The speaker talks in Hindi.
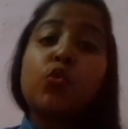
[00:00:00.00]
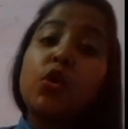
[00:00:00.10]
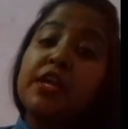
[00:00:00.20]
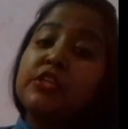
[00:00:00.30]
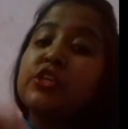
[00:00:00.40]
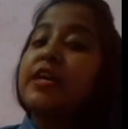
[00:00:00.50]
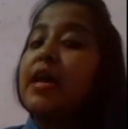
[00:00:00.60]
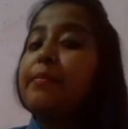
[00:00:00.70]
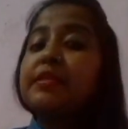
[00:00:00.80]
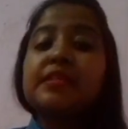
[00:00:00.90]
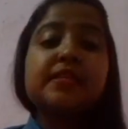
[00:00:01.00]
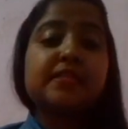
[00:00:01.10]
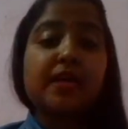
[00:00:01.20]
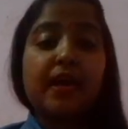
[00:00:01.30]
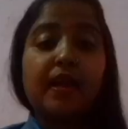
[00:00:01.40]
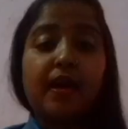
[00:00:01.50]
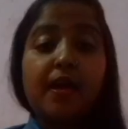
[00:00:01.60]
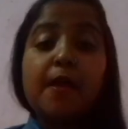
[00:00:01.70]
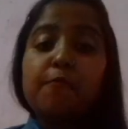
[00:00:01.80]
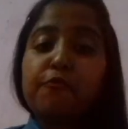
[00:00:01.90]
उन्होंने छठा बिजनेस डाला
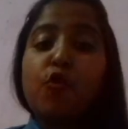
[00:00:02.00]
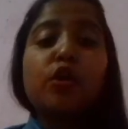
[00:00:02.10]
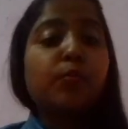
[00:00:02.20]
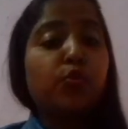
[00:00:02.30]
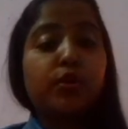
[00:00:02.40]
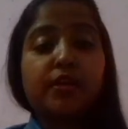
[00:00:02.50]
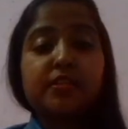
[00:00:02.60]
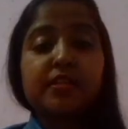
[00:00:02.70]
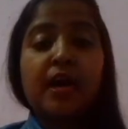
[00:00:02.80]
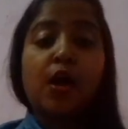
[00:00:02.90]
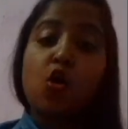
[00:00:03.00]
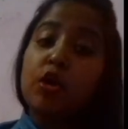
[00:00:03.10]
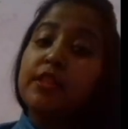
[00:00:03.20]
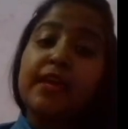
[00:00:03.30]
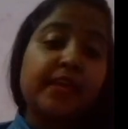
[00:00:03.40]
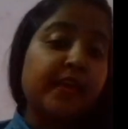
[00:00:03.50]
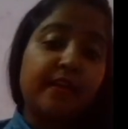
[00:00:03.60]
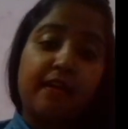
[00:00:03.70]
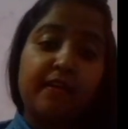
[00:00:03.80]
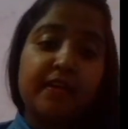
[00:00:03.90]
फोर्ट मोटर्स का और देखिए
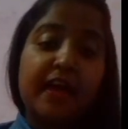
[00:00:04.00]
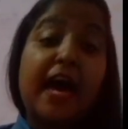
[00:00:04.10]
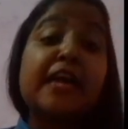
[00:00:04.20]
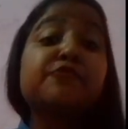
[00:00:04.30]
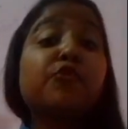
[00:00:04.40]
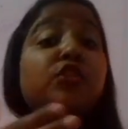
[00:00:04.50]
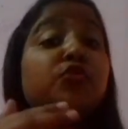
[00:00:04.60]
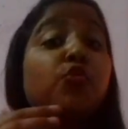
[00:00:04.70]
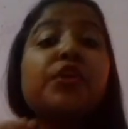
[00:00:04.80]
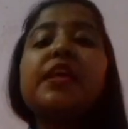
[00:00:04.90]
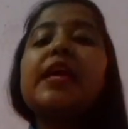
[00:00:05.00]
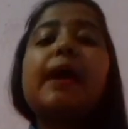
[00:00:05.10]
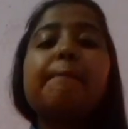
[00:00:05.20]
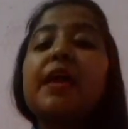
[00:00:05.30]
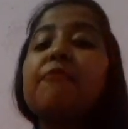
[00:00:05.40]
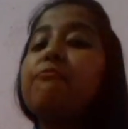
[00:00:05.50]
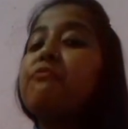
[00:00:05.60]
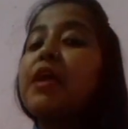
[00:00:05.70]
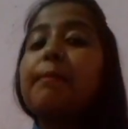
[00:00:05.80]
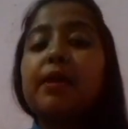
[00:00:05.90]
ना आज वो दुनिया में
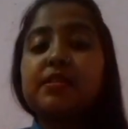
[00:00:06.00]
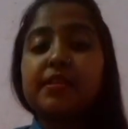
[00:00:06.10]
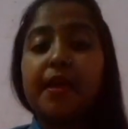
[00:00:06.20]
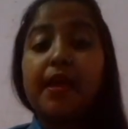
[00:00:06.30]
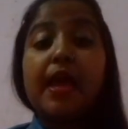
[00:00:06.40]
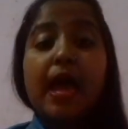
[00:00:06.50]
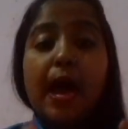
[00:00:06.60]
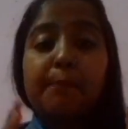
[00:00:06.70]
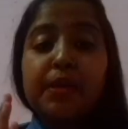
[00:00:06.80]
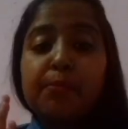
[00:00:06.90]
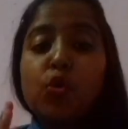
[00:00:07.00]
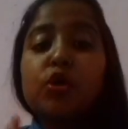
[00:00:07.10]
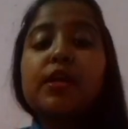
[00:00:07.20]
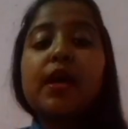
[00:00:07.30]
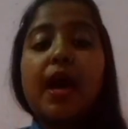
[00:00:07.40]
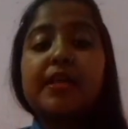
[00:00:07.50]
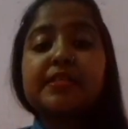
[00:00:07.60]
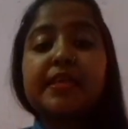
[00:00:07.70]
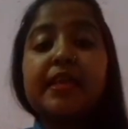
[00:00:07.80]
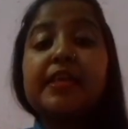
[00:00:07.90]
फेमस हैं अपनी मोटर
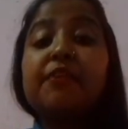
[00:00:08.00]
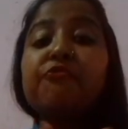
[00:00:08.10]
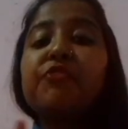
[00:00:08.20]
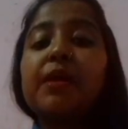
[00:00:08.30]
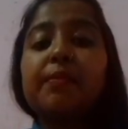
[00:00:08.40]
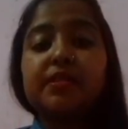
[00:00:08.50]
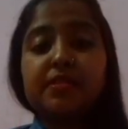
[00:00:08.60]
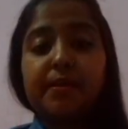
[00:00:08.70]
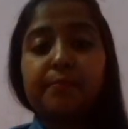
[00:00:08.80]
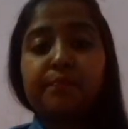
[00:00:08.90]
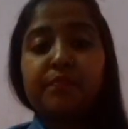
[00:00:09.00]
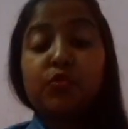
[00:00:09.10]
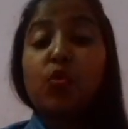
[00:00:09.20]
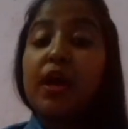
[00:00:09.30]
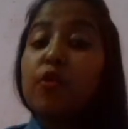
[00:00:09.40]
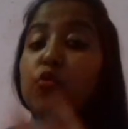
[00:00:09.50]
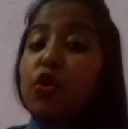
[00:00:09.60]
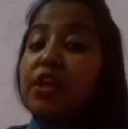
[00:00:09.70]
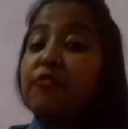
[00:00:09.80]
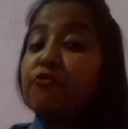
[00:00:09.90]
कार्स के लिए फेमस हैं तो अगर
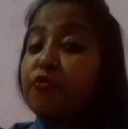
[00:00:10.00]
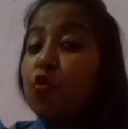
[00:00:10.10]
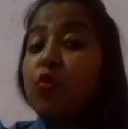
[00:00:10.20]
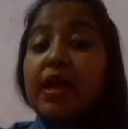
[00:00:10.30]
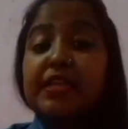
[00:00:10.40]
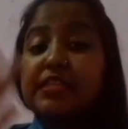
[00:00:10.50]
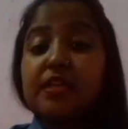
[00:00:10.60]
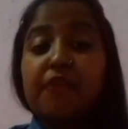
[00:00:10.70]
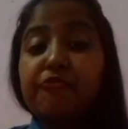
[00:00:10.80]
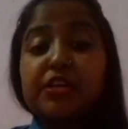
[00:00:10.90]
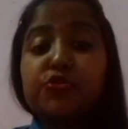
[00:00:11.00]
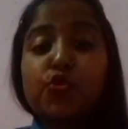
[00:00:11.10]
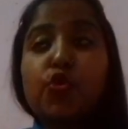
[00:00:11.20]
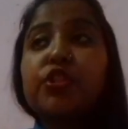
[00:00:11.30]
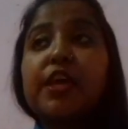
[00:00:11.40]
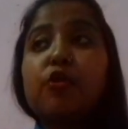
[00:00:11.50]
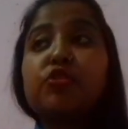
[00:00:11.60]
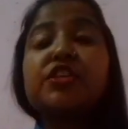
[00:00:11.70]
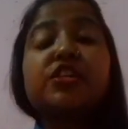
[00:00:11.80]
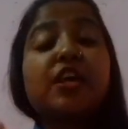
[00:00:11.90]
उन्होंने वो वाले एफर्ट्स छोड़ दिए होते